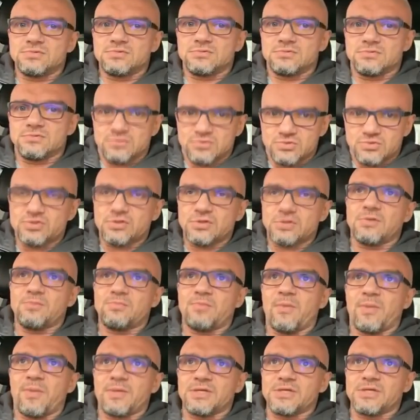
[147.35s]
ну, тут ты
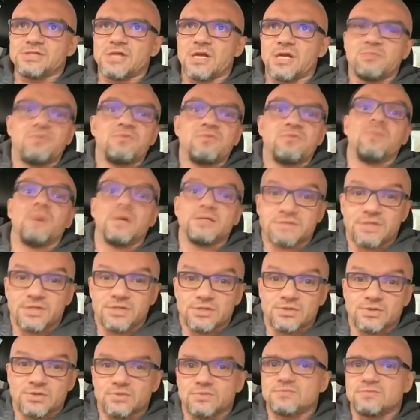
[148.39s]
попадаешь как бы в
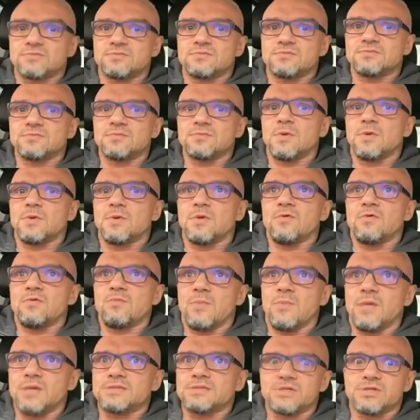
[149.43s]
матрицу
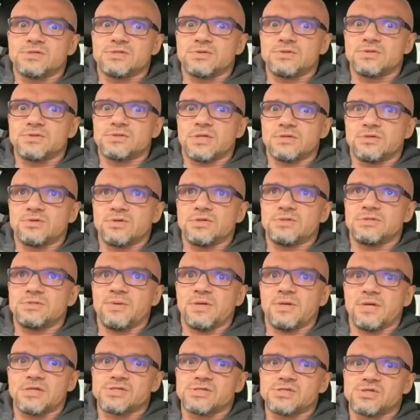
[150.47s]
матрицу, из которой тебе
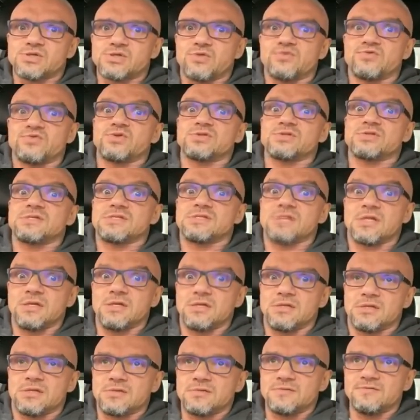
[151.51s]
кажется, что все
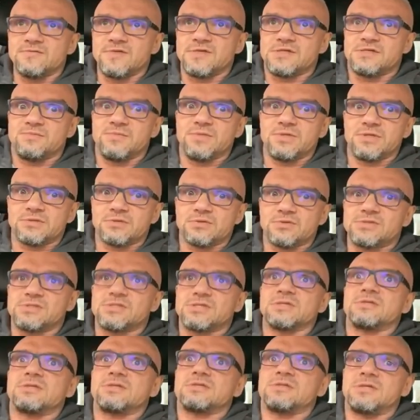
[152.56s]
состоит, весь мир, то есть
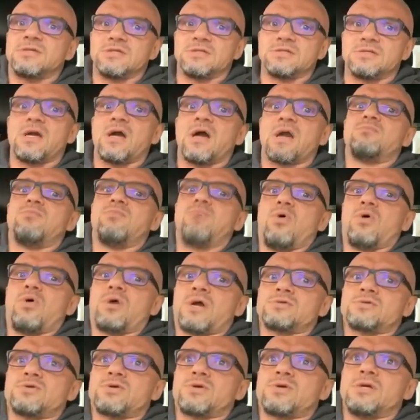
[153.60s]
это ты, как Бог,
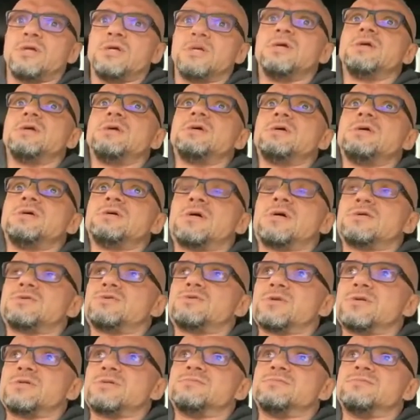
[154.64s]
который,
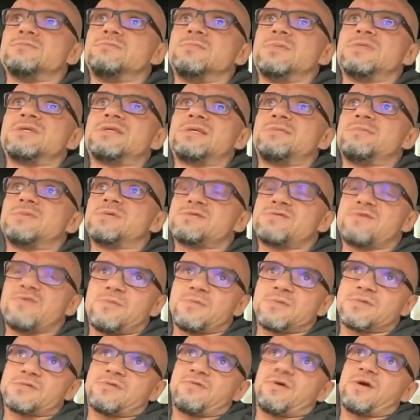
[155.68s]
который мыслями
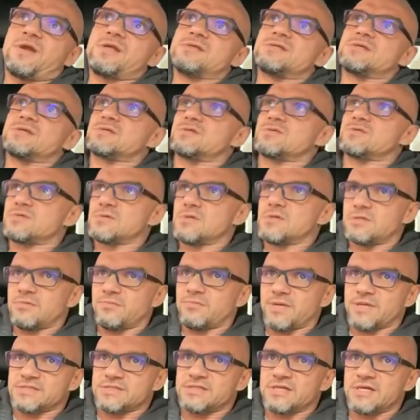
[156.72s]
своими творит это, это
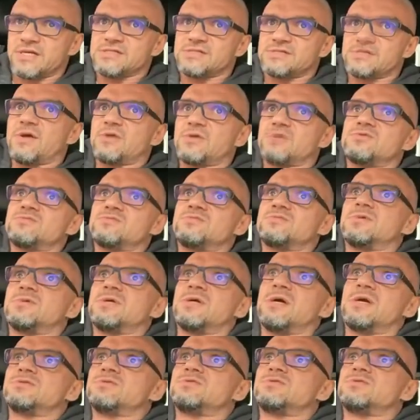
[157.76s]
пространство, и оно, и
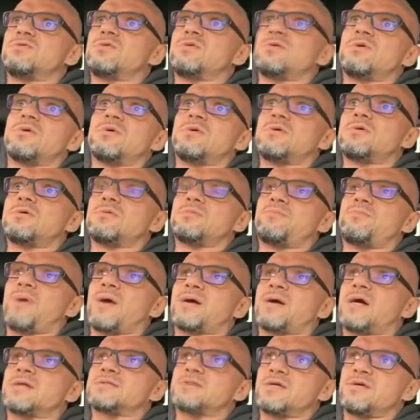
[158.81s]
оно,
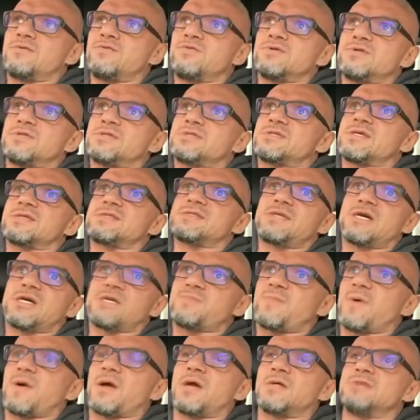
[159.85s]
пока ты его не создашь,
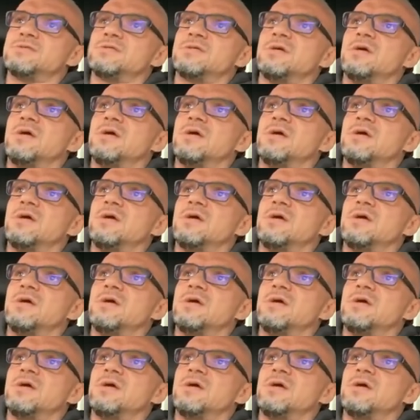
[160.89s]
пока не,